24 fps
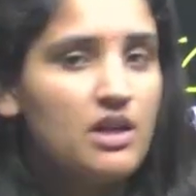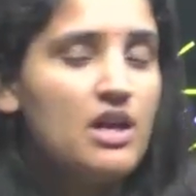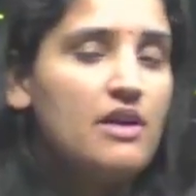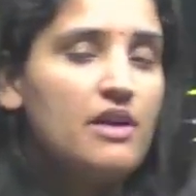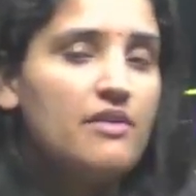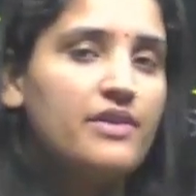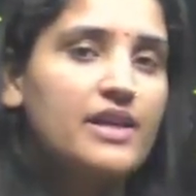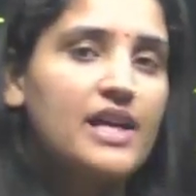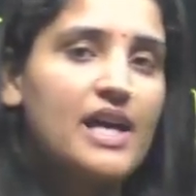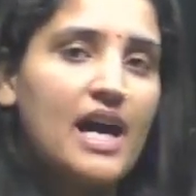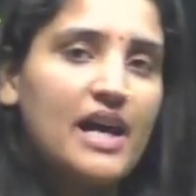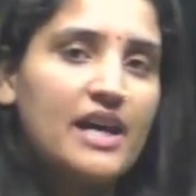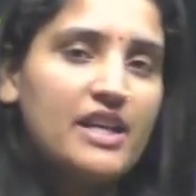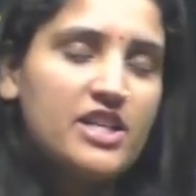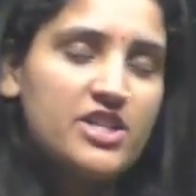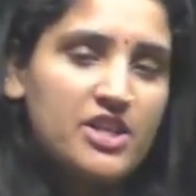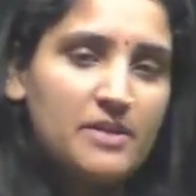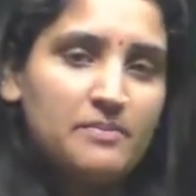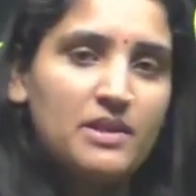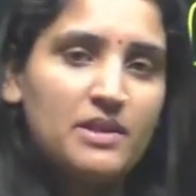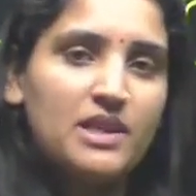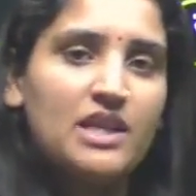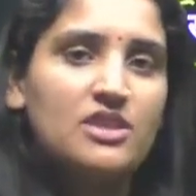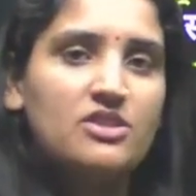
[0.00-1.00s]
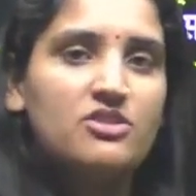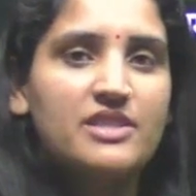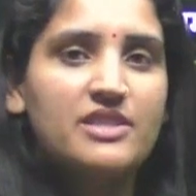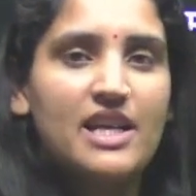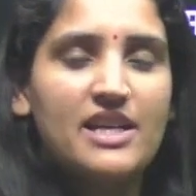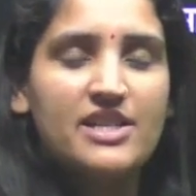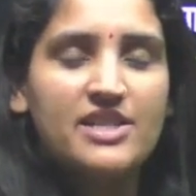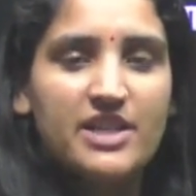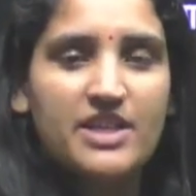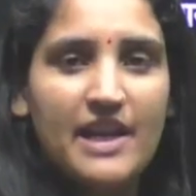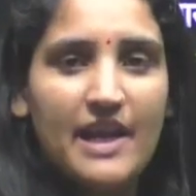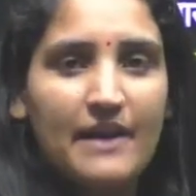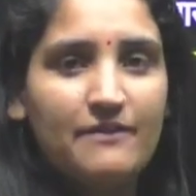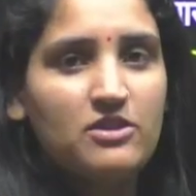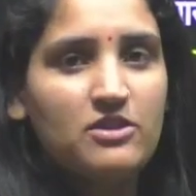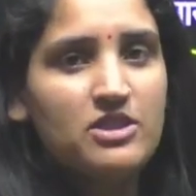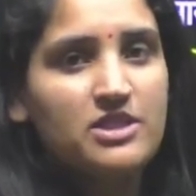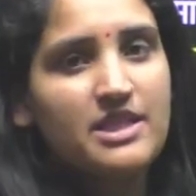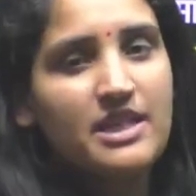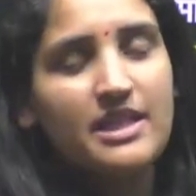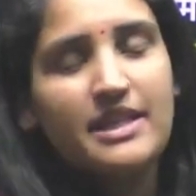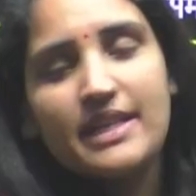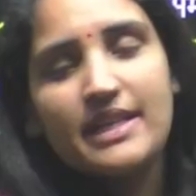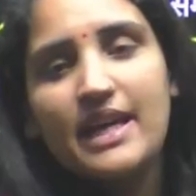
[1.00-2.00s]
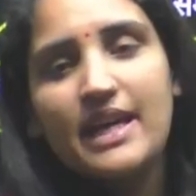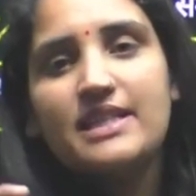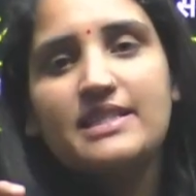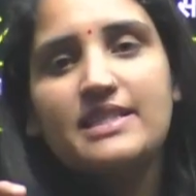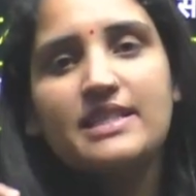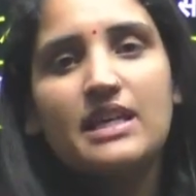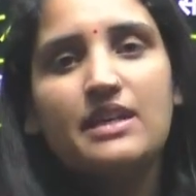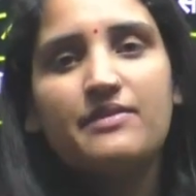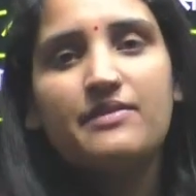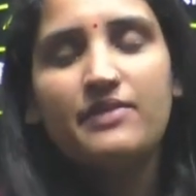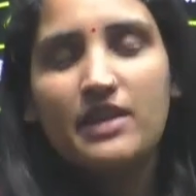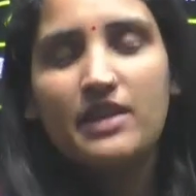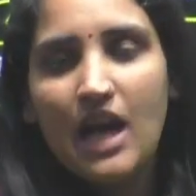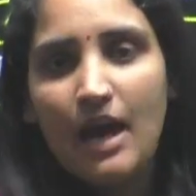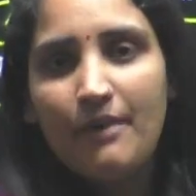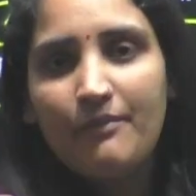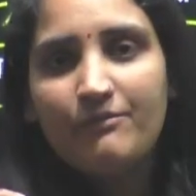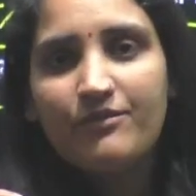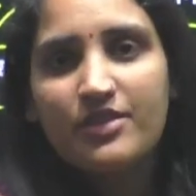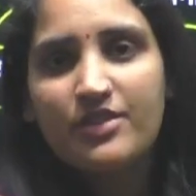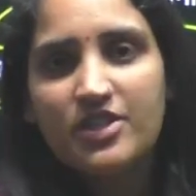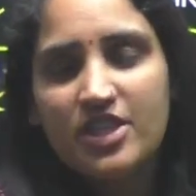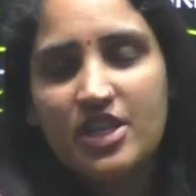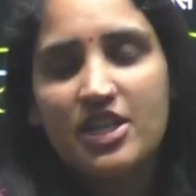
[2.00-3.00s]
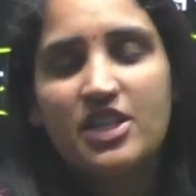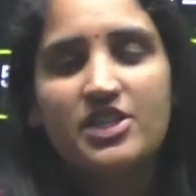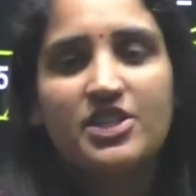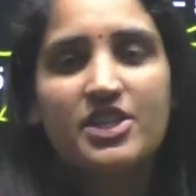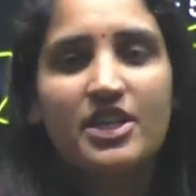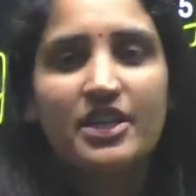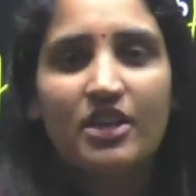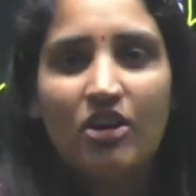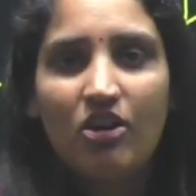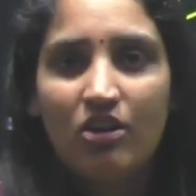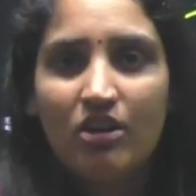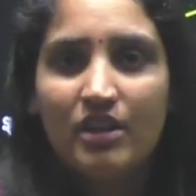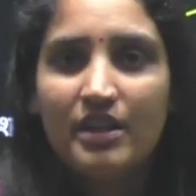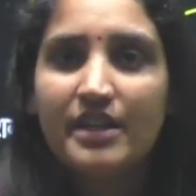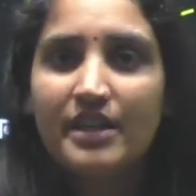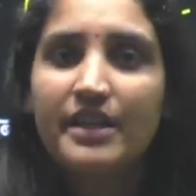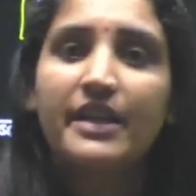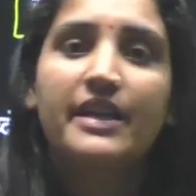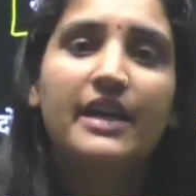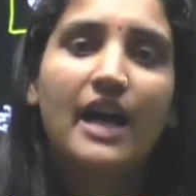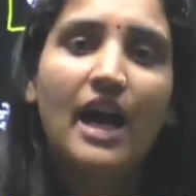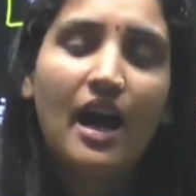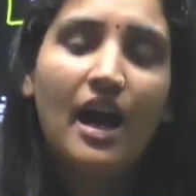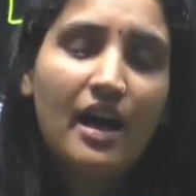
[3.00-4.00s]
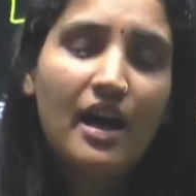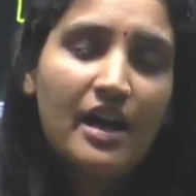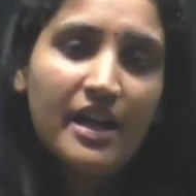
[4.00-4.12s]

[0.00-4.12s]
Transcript: विकारी शब्द का जो सेक्शन है वो संज्ञा सर्वनाम विशेषण और क्रिया